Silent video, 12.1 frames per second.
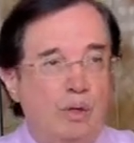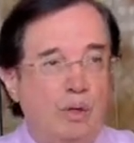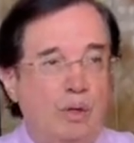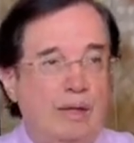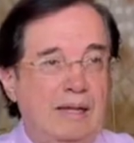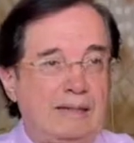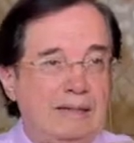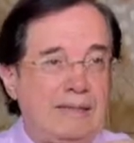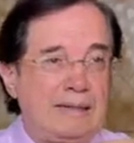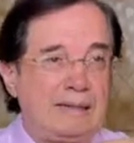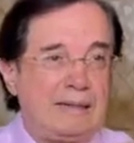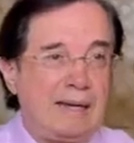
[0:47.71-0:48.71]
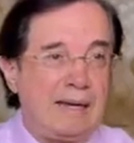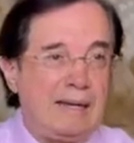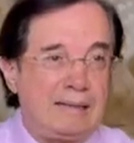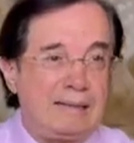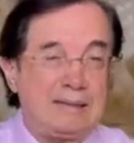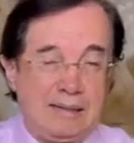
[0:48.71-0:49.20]
de
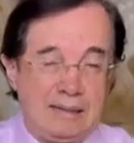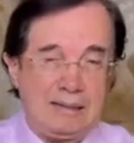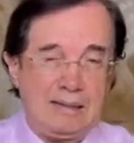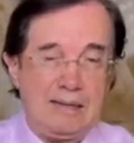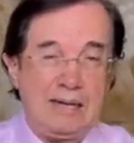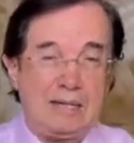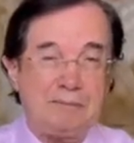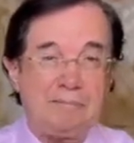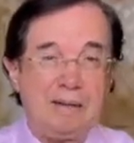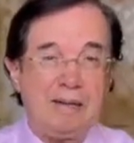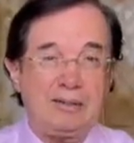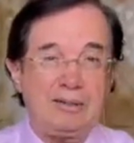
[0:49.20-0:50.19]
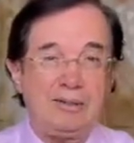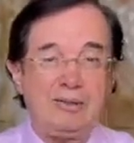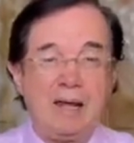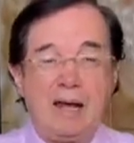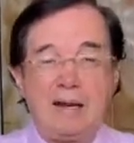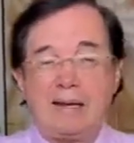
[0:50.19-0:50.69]
centralistas en
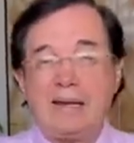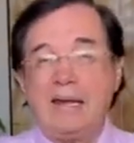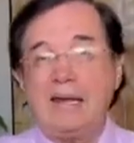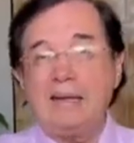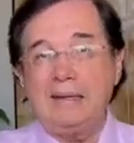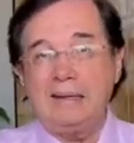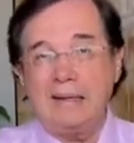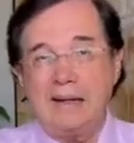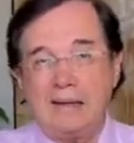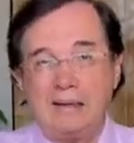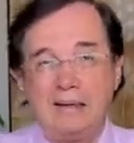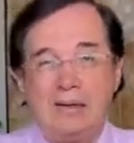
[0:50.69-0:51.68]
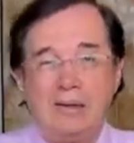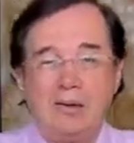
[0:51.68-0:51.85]
aspiración a reeditar